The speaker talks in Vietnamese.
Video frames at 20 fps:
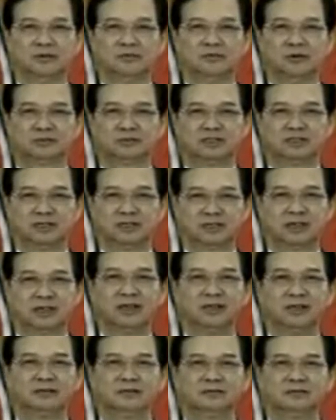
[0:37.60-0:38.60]
Một sự
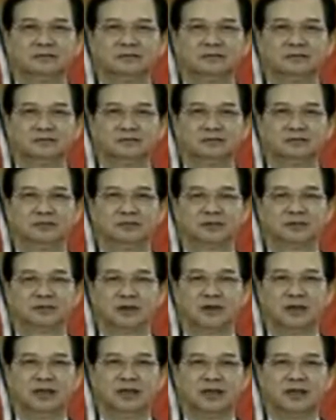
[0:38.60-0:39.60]
kiện
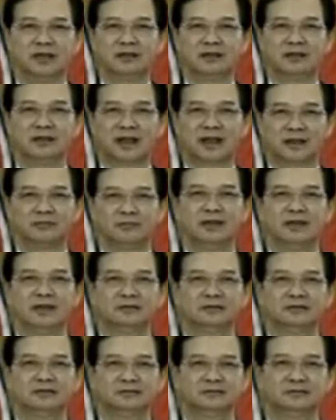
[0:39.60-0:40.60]
có ý nghĩa đặc biệt
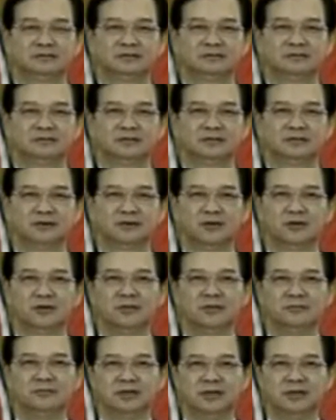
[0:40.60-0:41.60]
đối
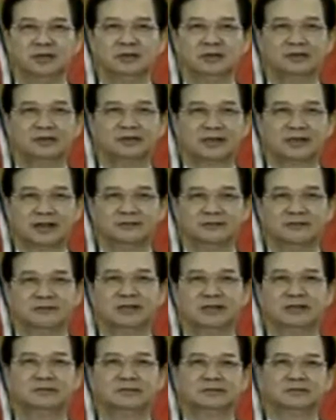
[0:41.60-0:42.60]
với 10 nước thành
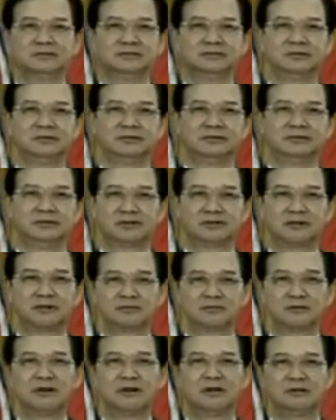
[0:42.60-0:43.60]
viên,
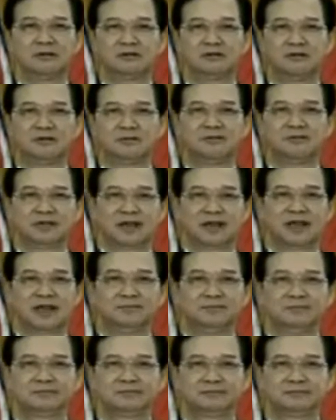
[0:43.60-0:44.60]
trong đó có Việt
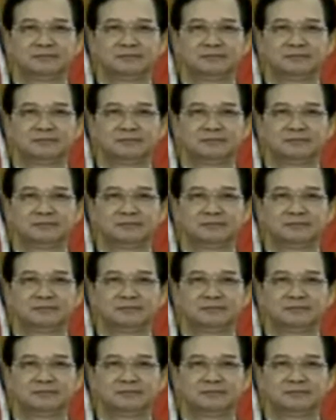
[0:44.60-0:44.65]
Nam.